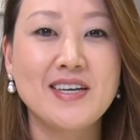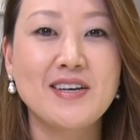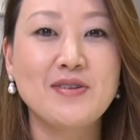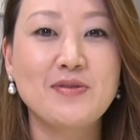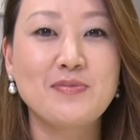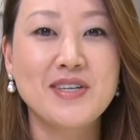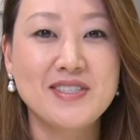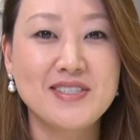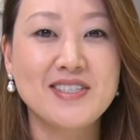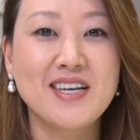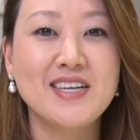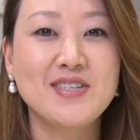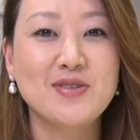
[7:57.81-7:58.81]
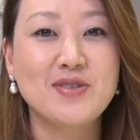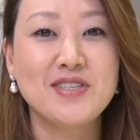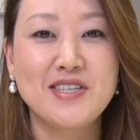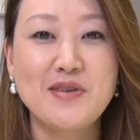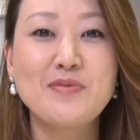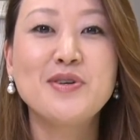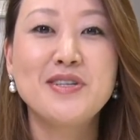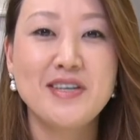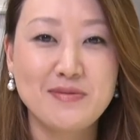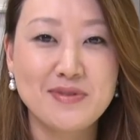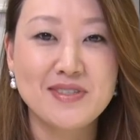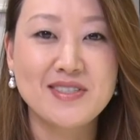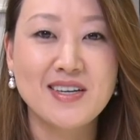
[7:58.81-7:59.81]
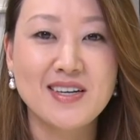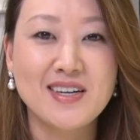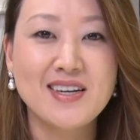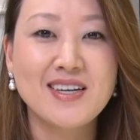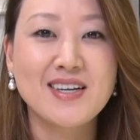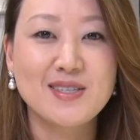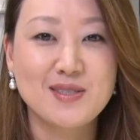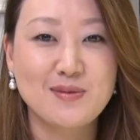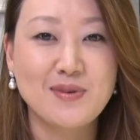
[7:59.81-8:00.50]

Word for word: えまず最初にセブンイレブンさんから発